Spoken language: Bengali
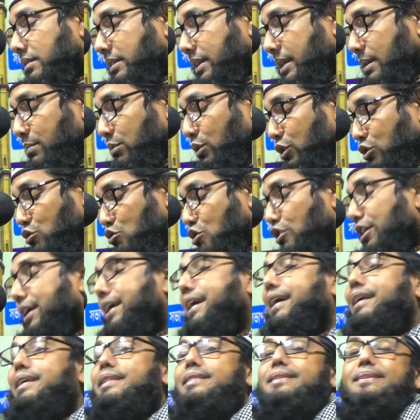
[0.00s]
কি বলে
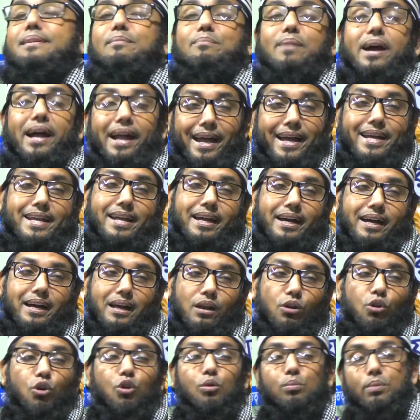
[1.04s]
তরকারি দিয়ে মাখাইয়া
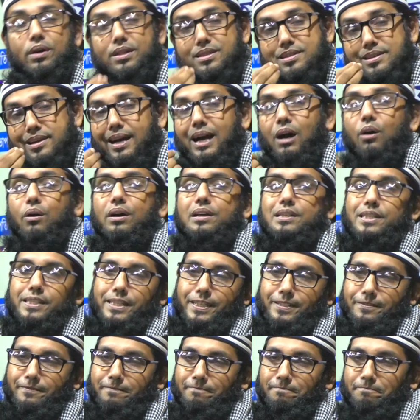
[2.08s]
লোকমা দিয়ে
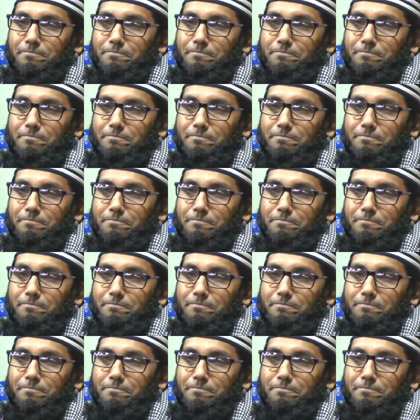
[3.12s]
খাওয়াইছেন